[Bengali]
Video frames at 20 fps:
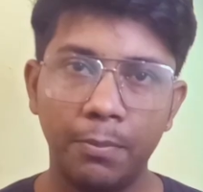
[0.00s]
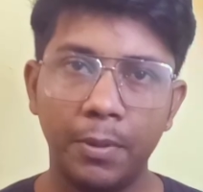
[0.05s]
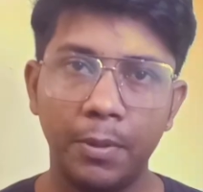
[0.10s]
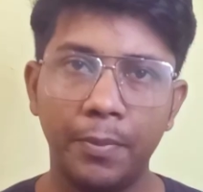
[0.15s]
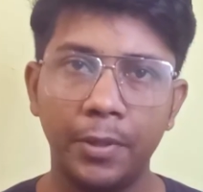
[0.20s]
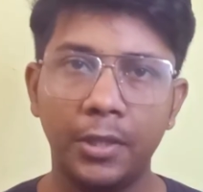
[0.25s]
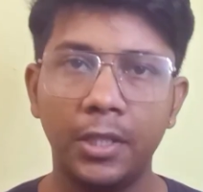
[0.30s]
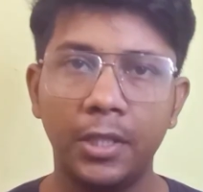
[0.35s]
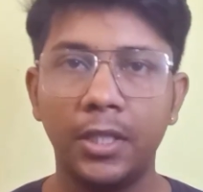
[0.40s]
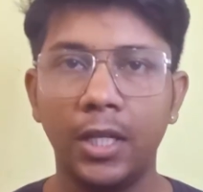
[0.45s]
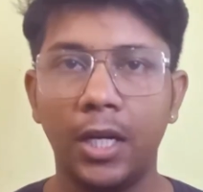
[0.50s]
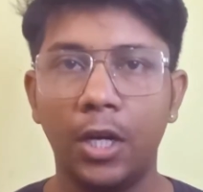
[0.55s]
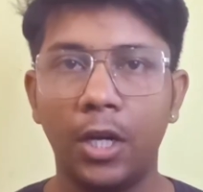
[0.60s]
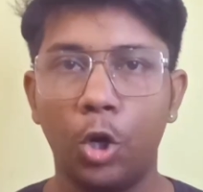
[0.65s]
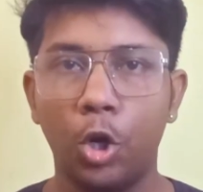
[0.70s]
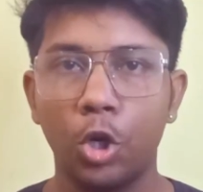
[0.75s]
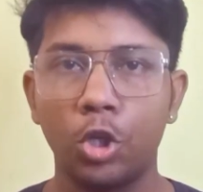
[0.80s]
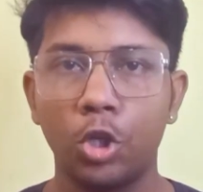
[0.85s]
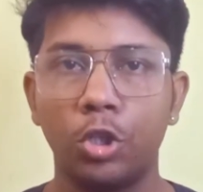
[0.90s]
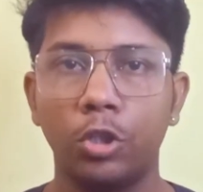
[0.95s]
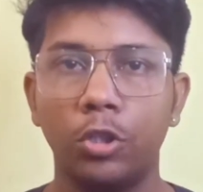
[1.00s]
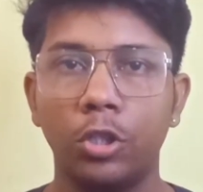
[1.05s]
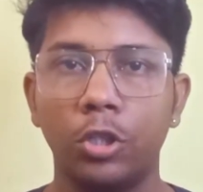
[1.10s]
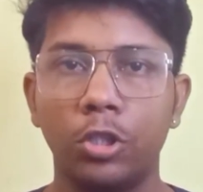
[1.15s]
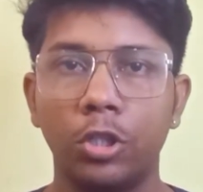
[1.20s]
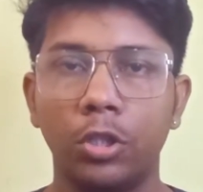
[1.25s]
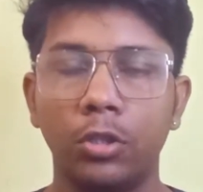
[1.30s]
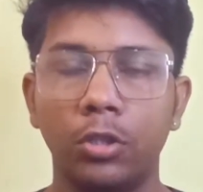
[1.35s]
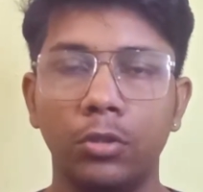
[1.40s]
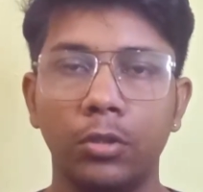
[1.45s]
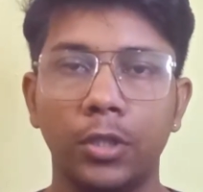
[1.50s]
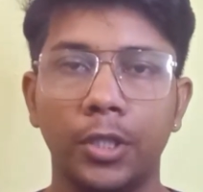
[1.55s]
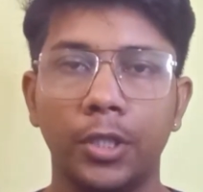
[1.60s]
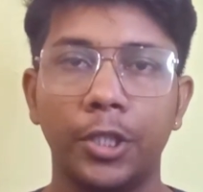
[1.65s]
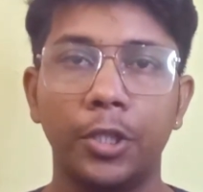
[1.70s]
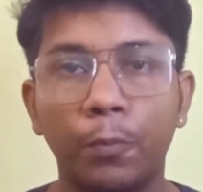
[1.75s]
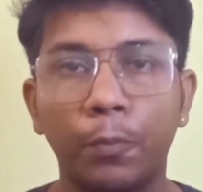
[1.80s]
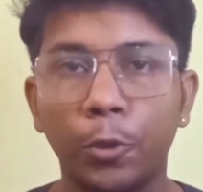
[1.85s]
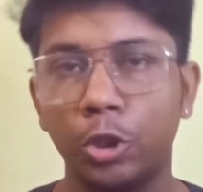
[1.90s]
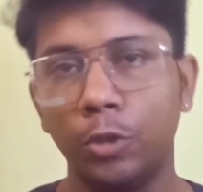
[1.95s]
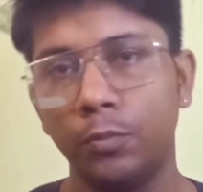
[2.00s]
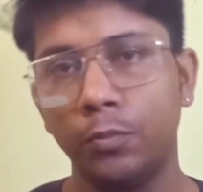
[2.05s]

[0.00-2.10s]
বিবৃতিটা অষ্টদশ শতকের প্রথম